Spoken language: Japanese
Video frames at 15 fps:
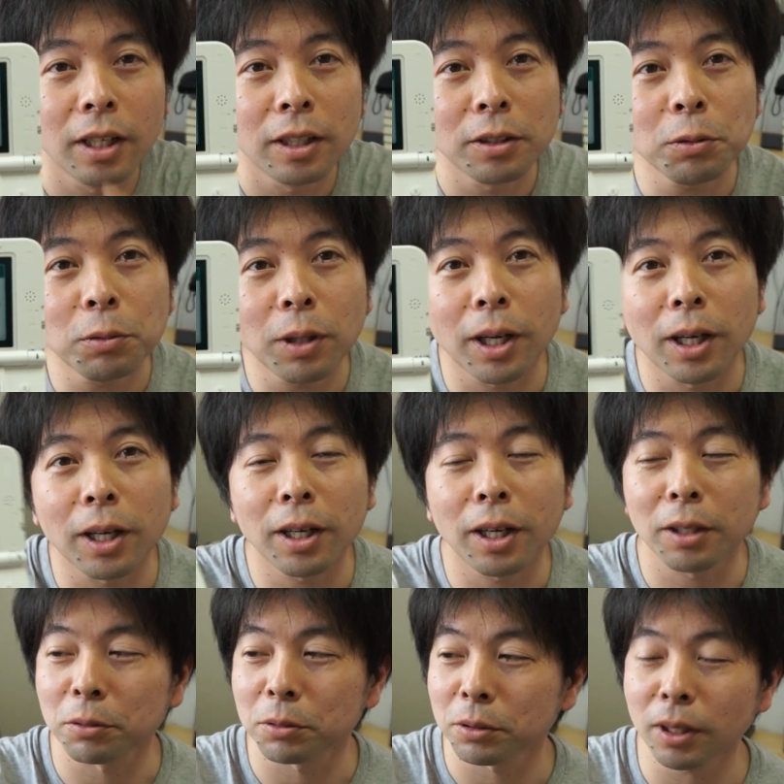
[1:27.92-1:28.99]
要は
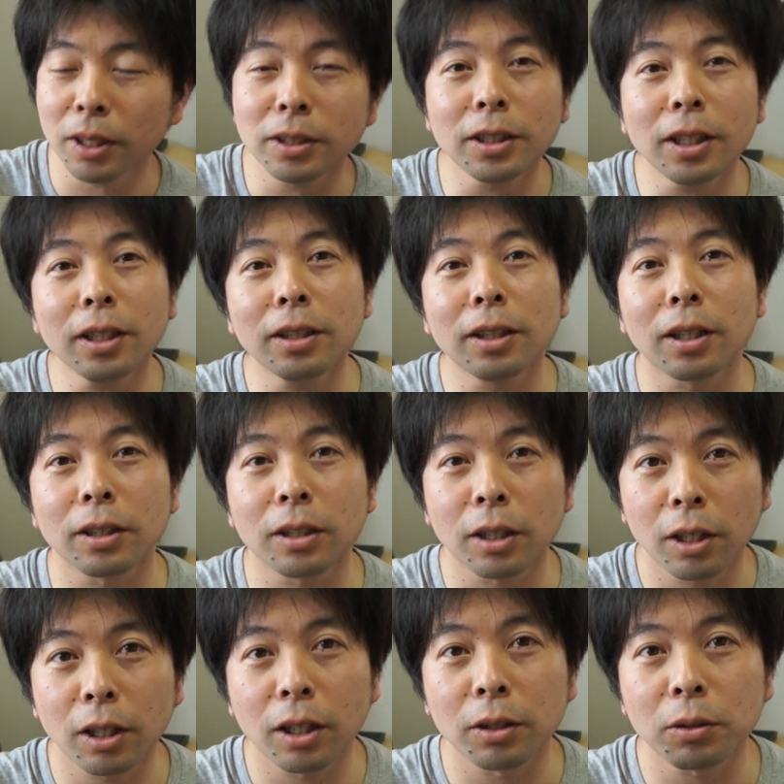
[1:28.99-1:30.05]
あのすれ違った方
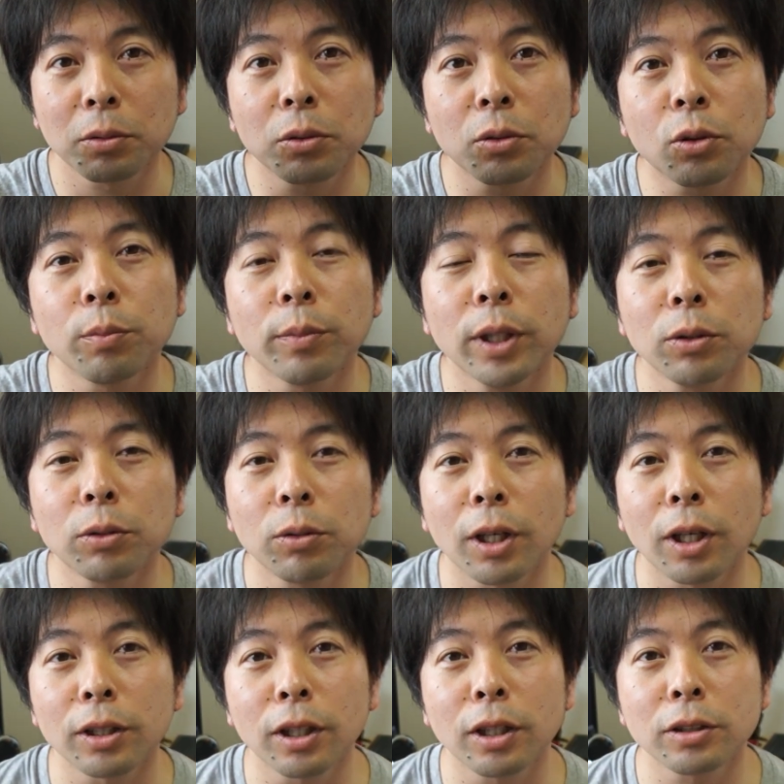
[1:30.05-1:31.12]
がこのコメントは
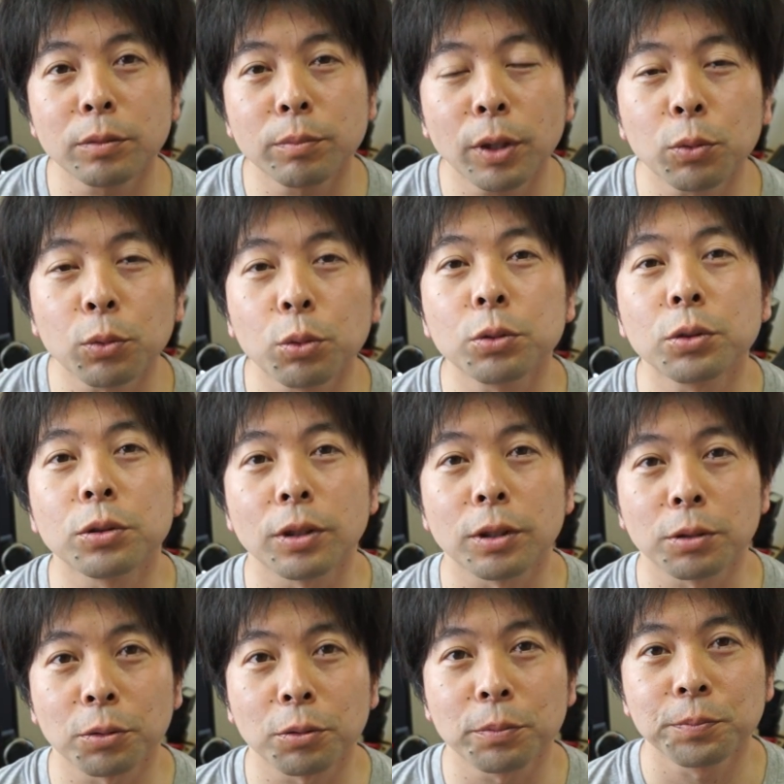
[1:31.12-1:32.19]
必ず目を通すんで
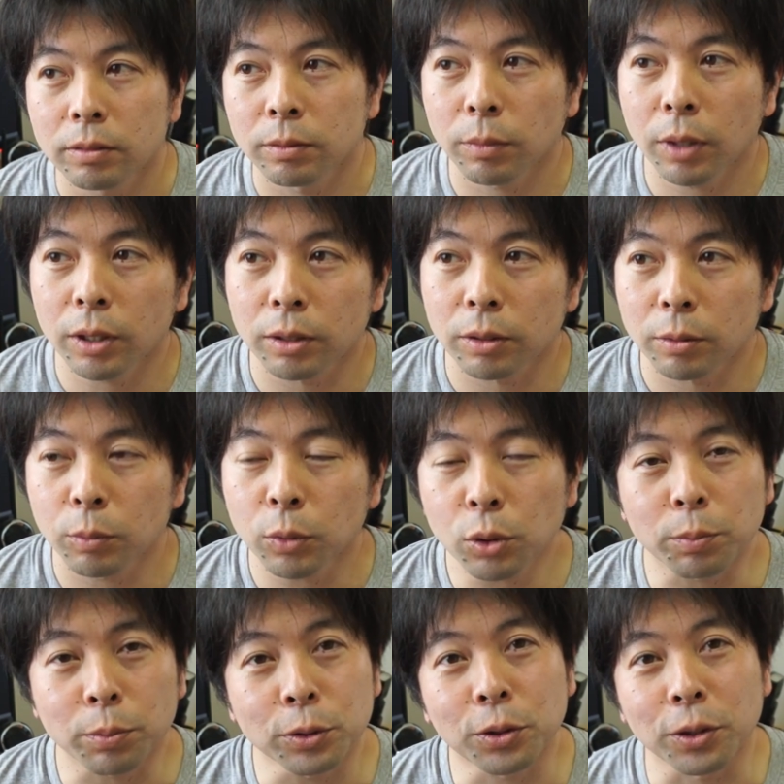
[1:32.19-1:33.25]
すよまあ、もっ
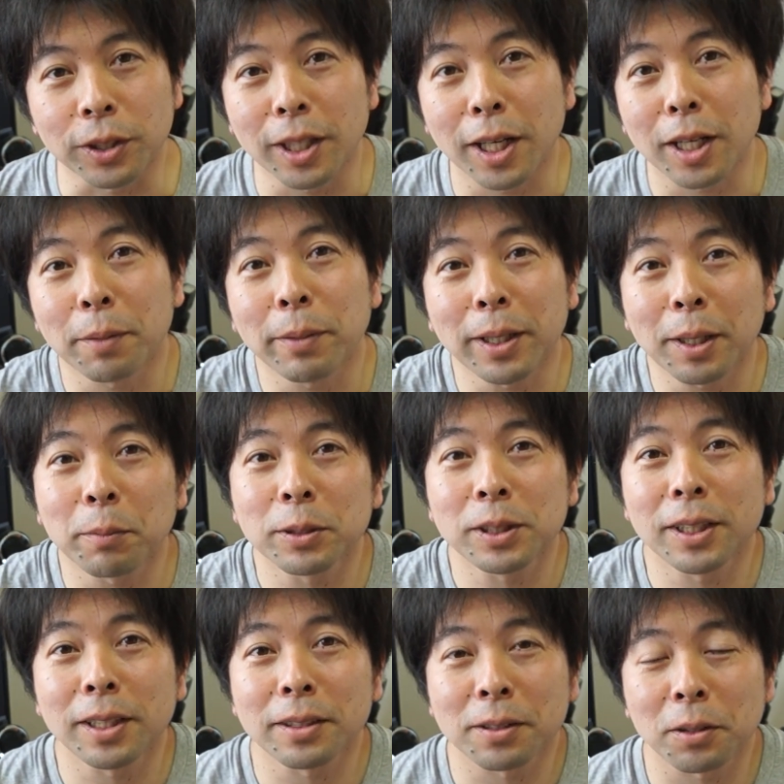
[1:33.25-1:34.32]
と文章入れられればいいかもし
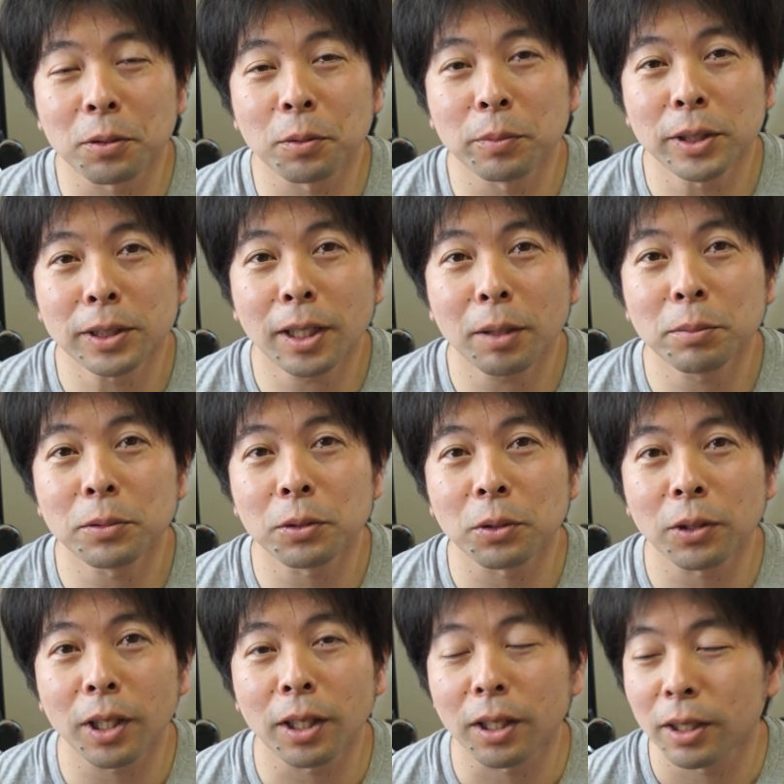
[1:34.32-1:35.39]
れないんですけど短い文
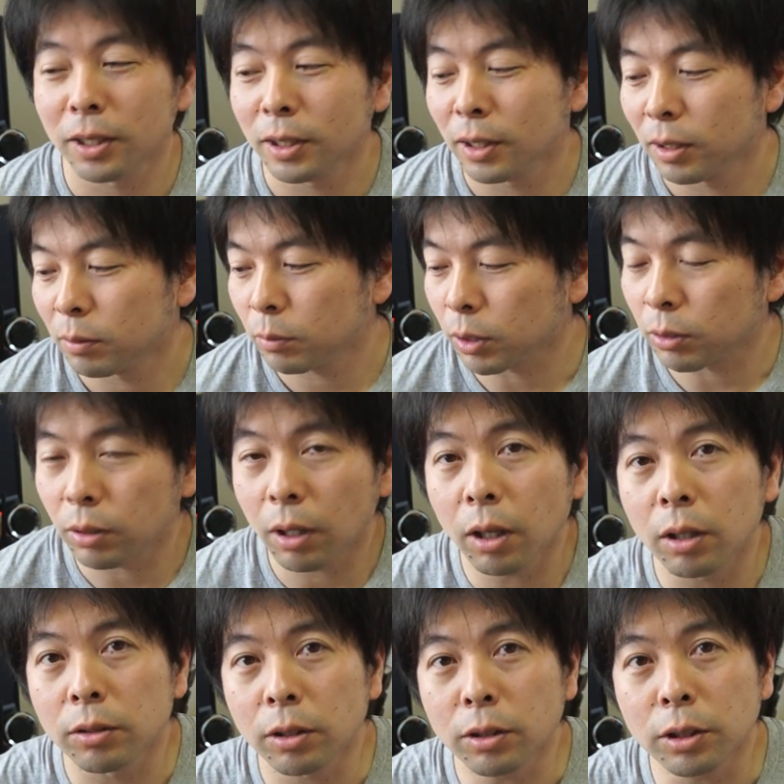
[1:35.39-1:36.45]
章で「ま
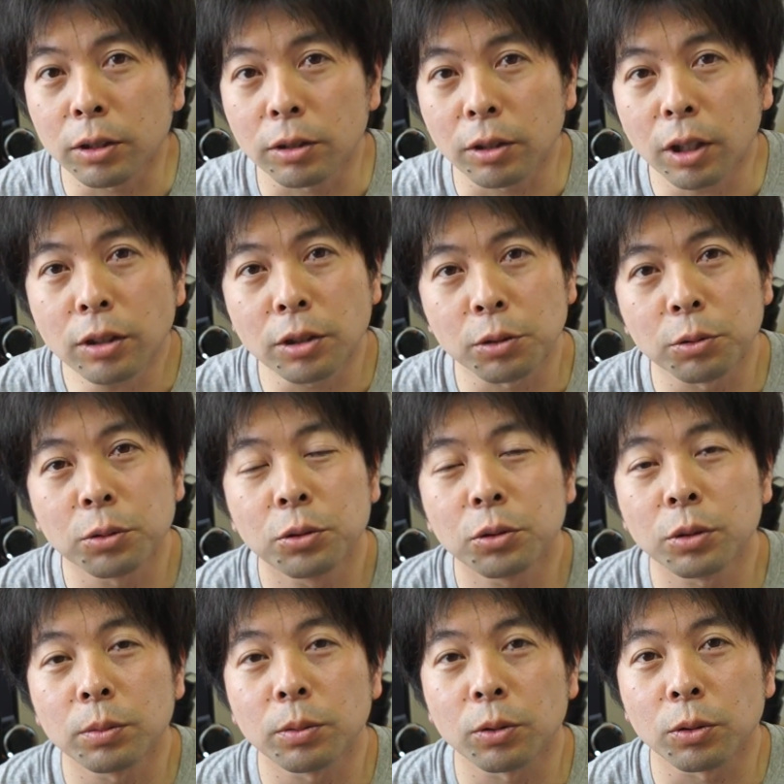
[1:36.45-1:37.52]
ああ何何
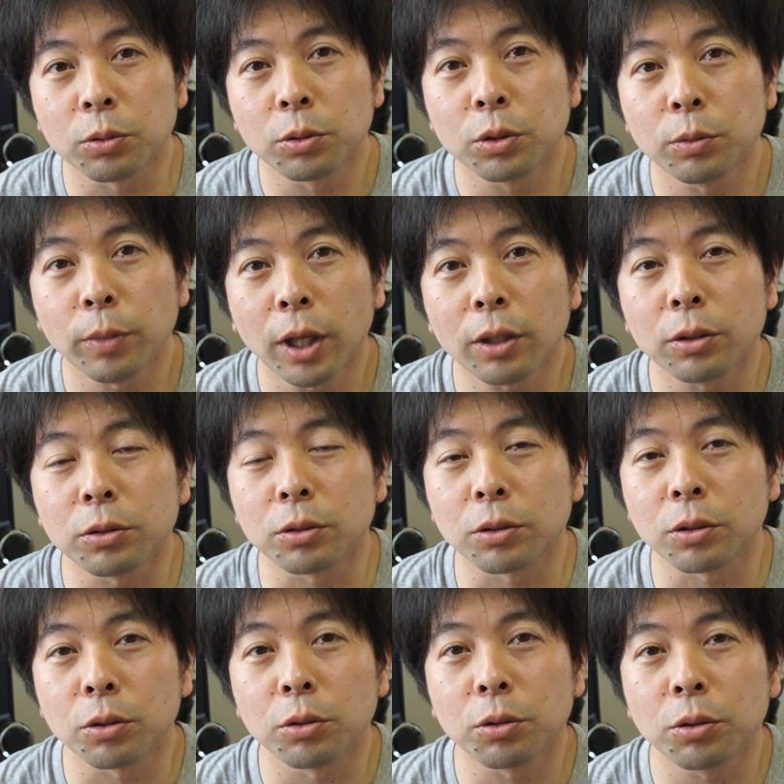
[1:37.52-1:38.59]
YouTube の渦マックス
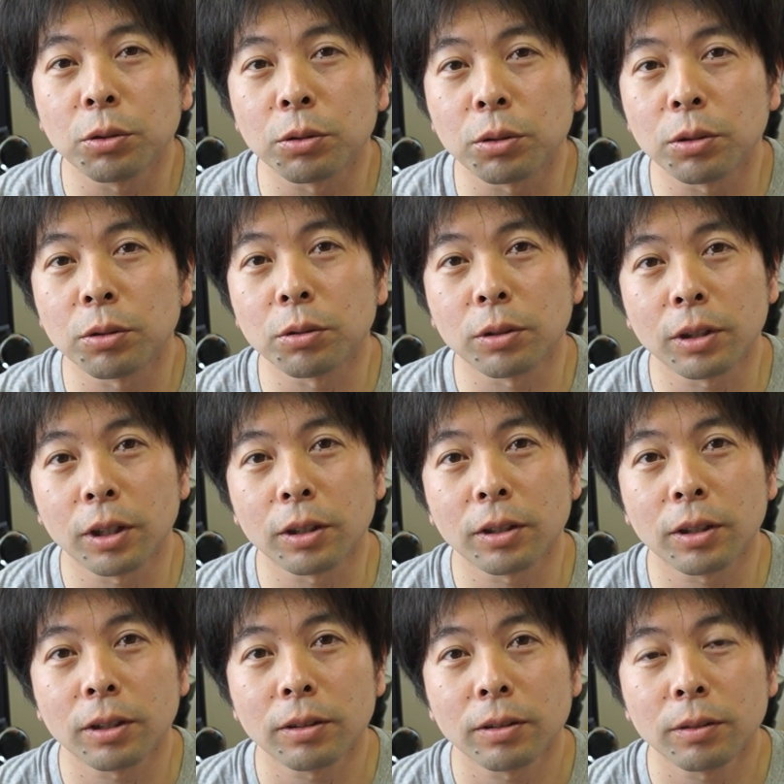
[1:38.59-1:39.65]
999って」って
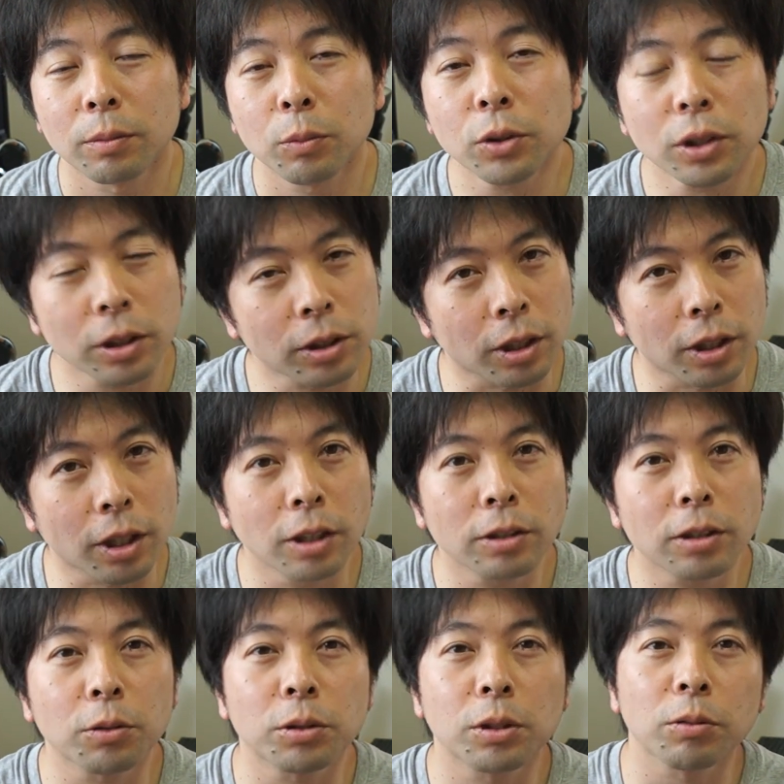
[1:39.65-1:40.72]
もしかしたら検
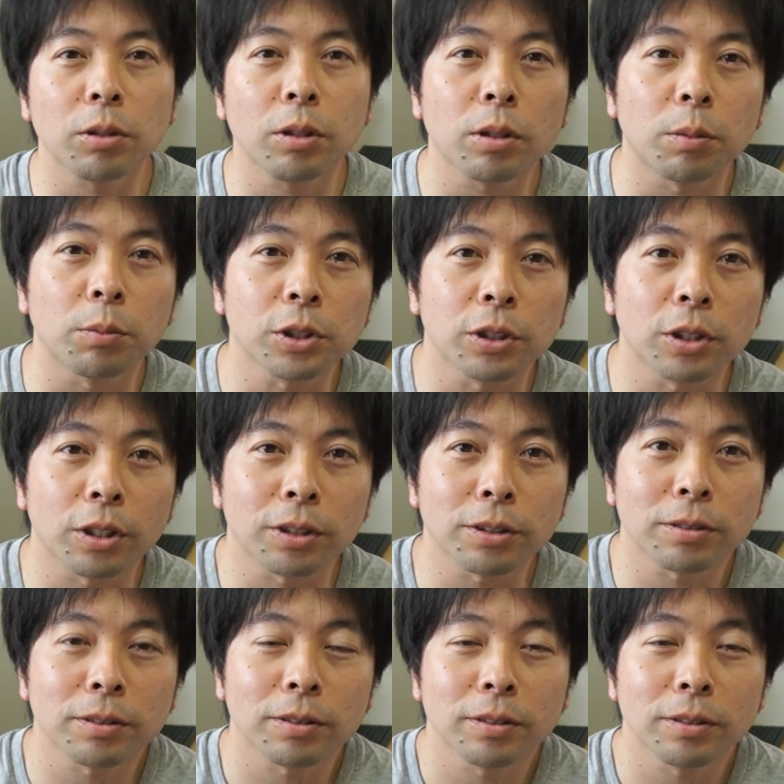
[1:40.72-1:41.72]
索してくれるかもしれないです、